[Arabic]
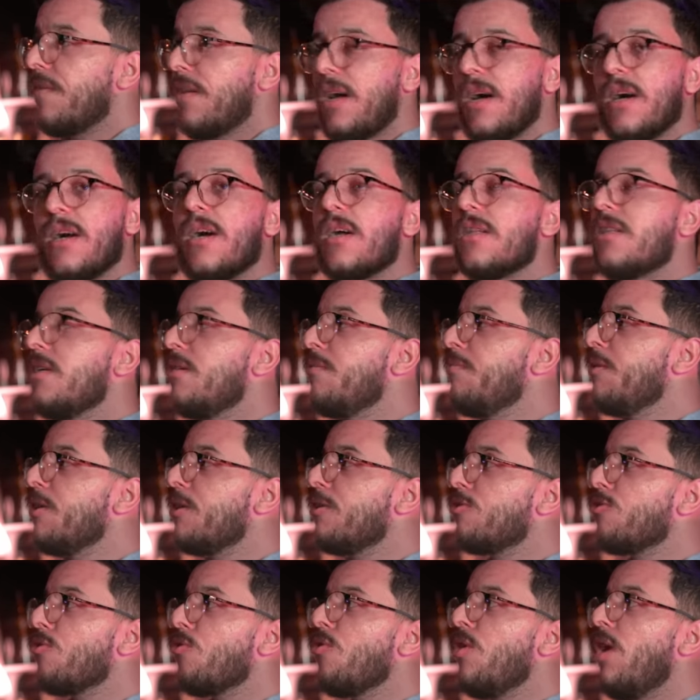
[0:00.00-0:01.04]
الاكاديميك
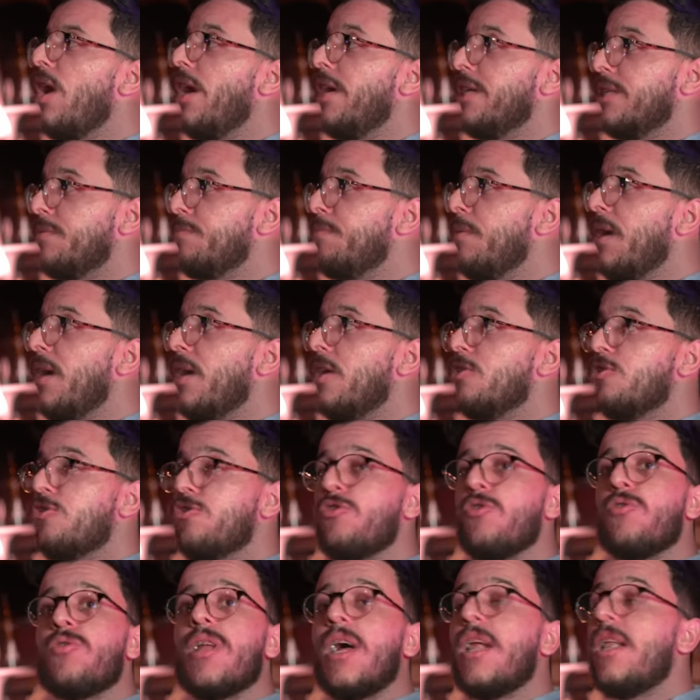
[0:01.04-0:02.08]
شغل عجبه
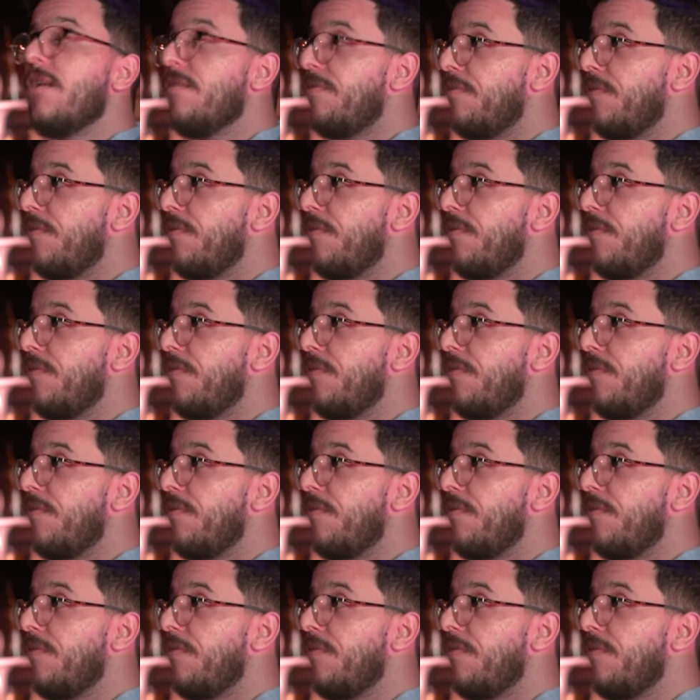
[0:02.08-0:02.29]
جو تاع لي